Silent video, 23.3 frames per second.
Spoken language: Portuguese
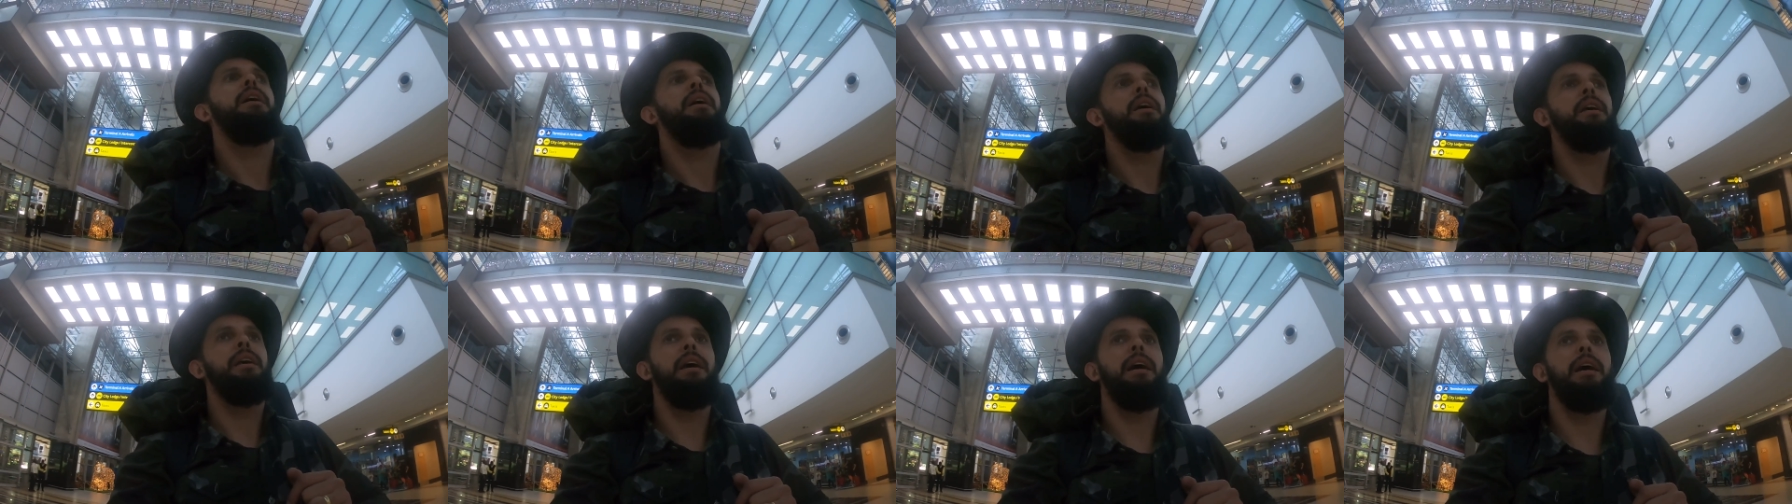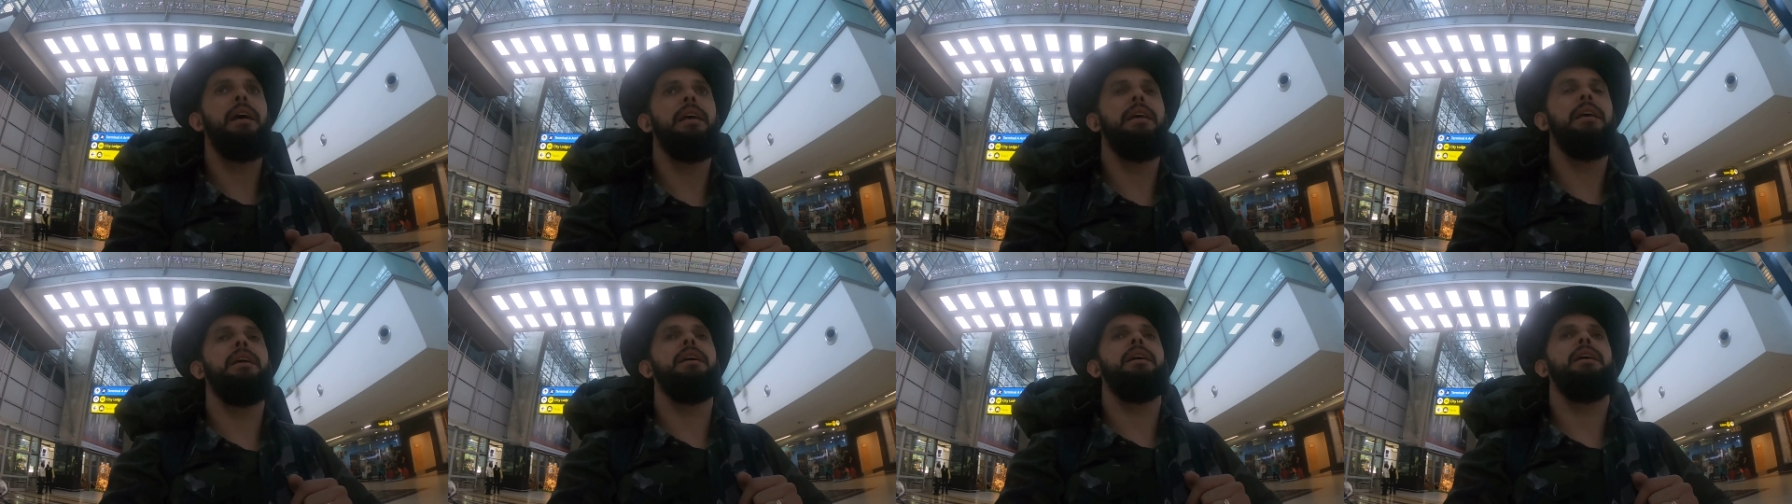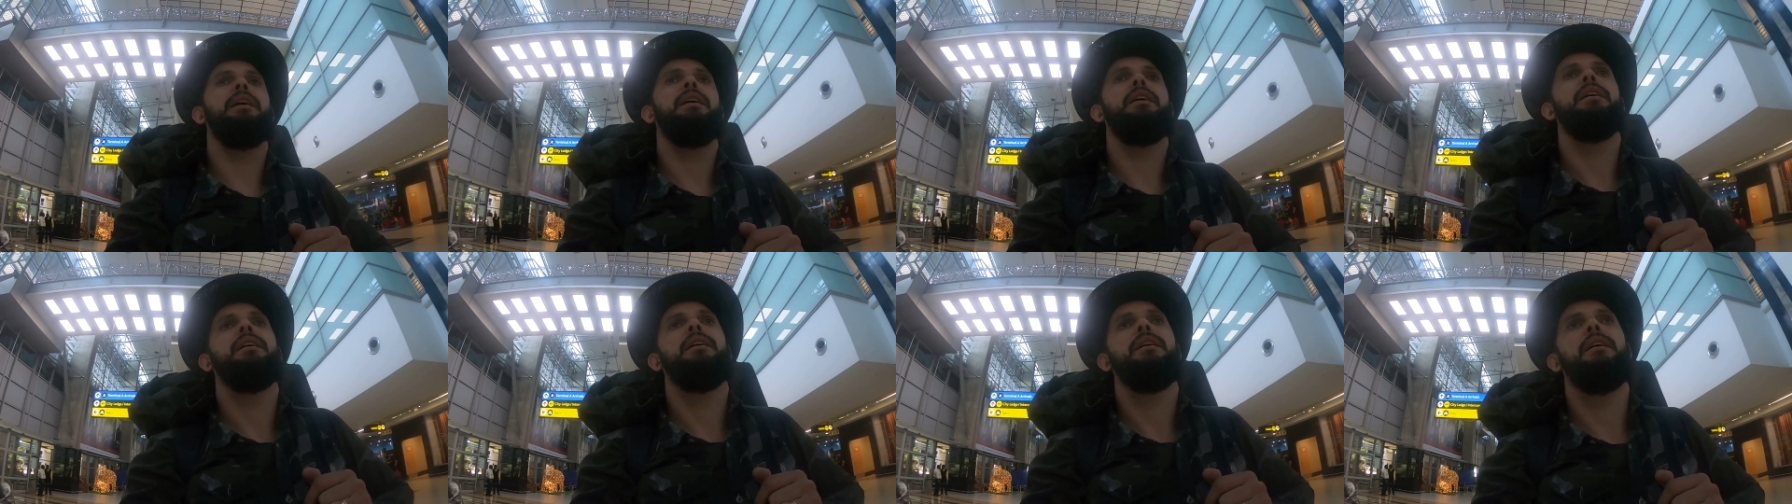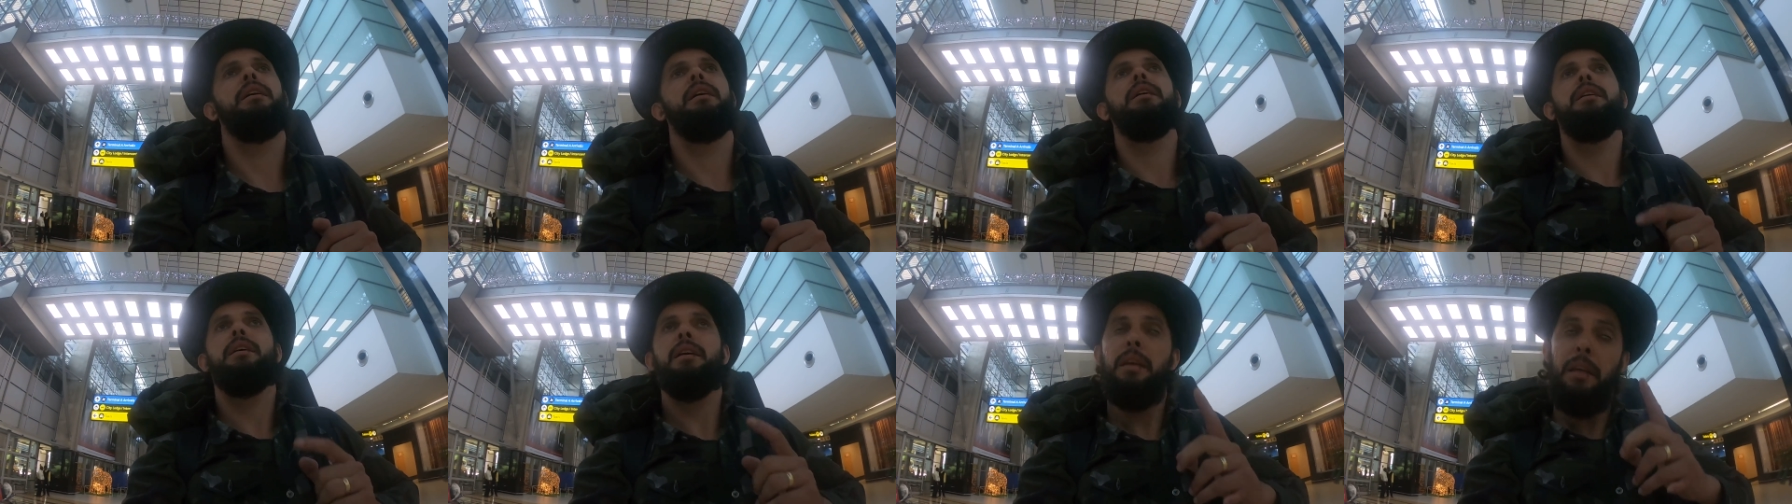E aí
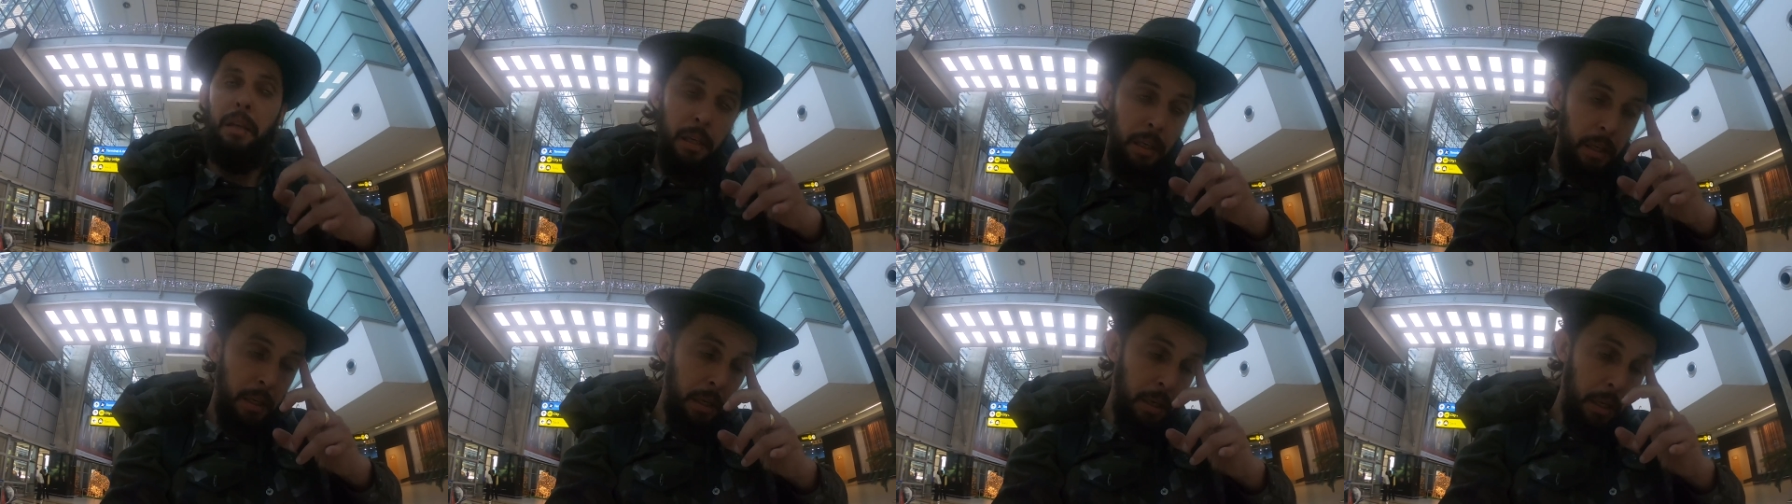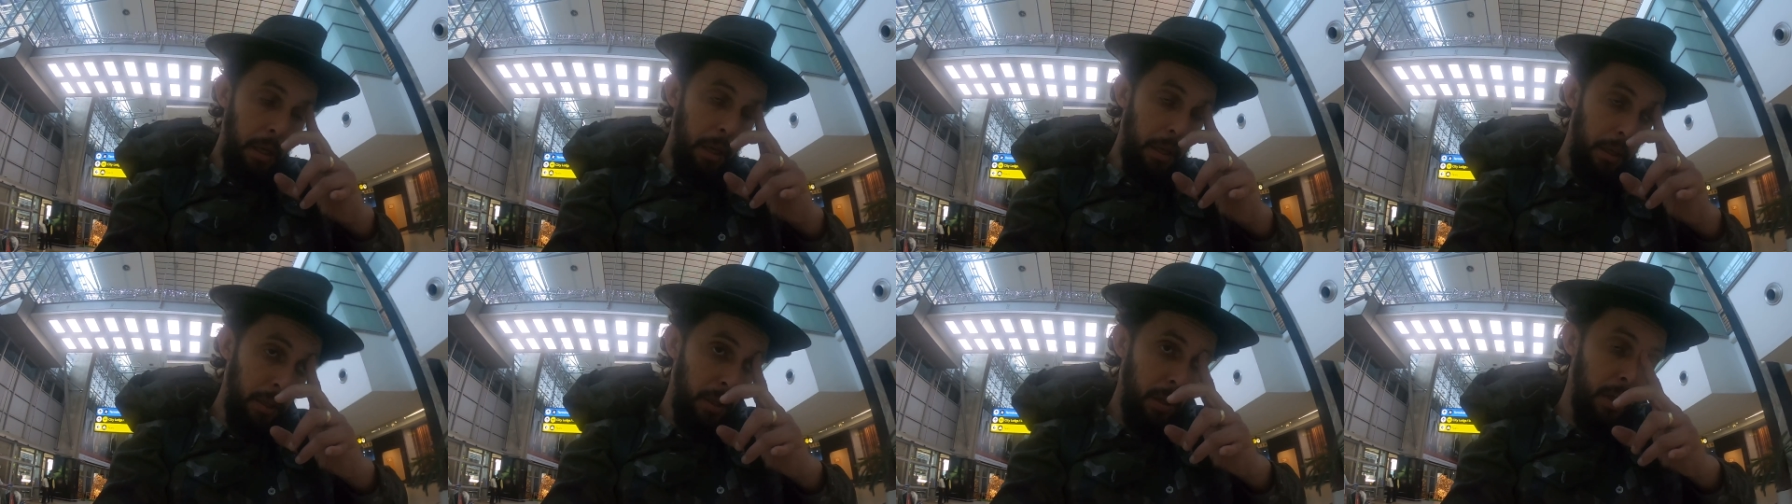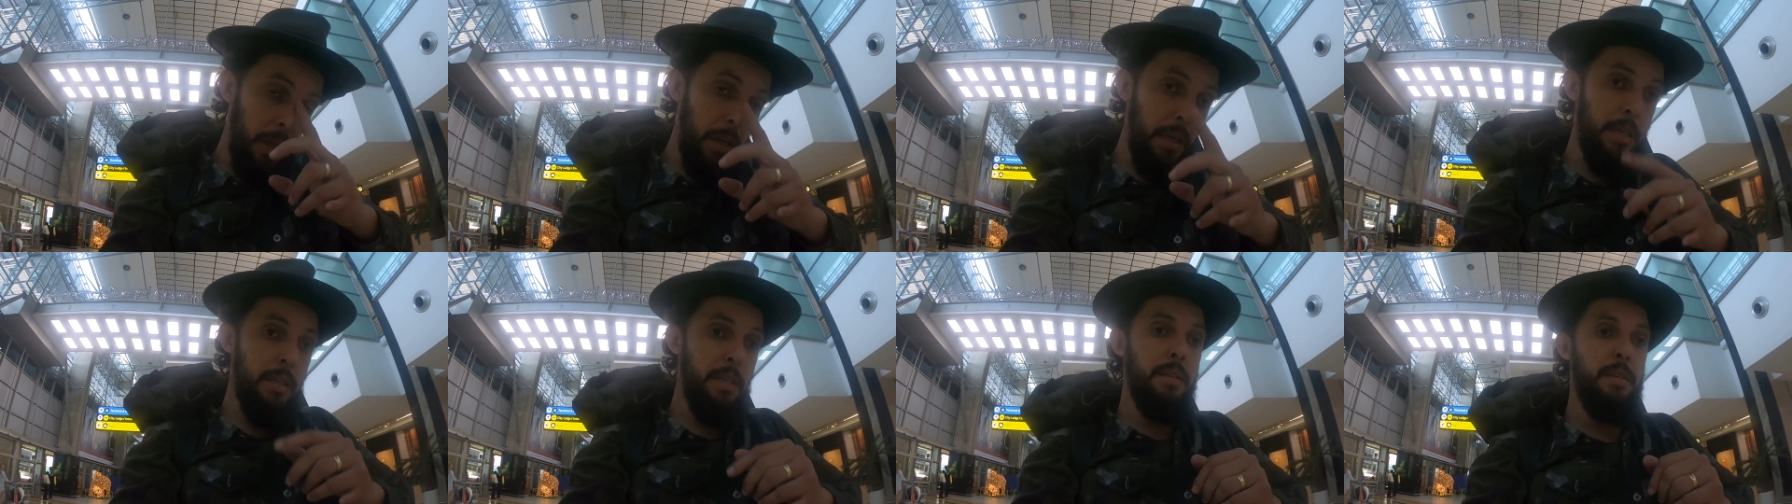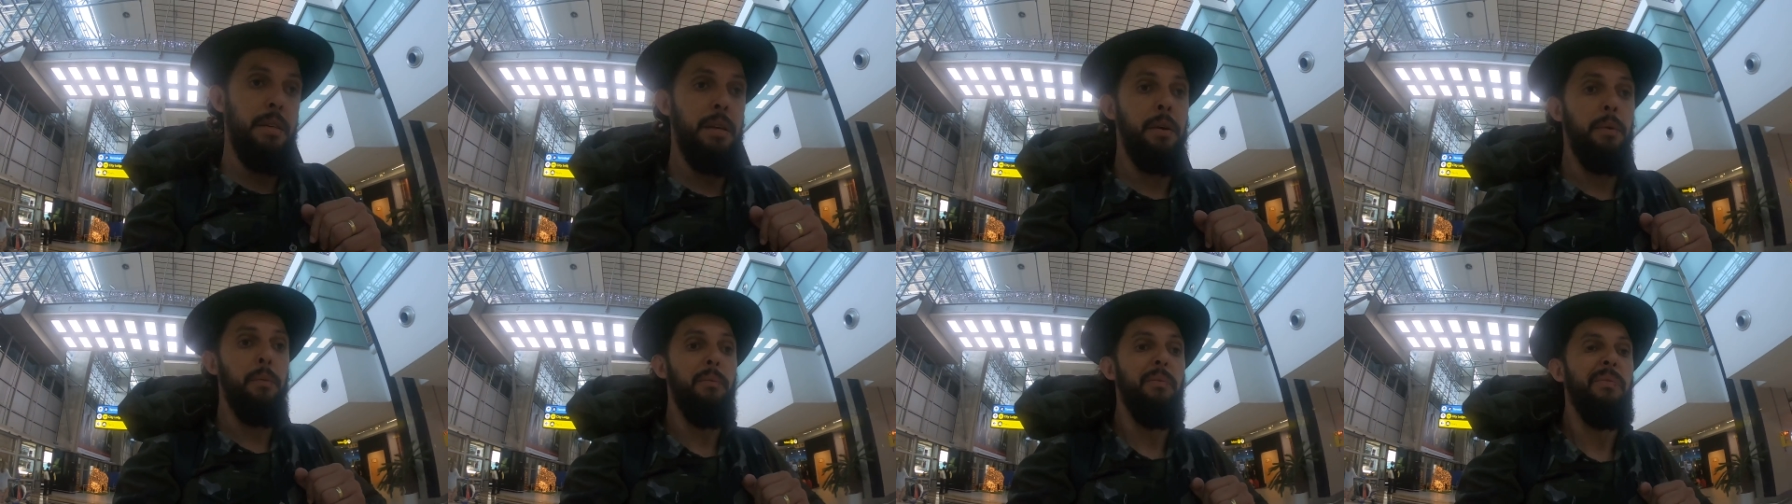nós